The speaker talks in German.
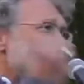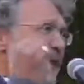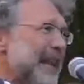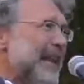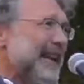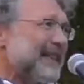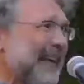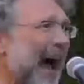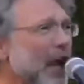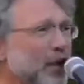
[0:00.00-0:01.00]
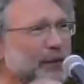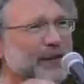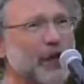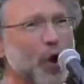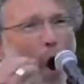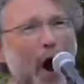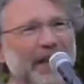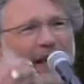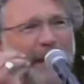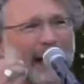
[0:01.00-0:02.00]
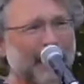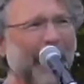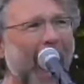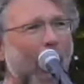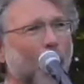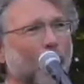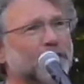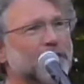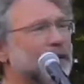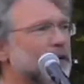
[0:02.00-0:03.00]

wenn ihr das Teilspiel in den Ohren nicht mehr gebraucht?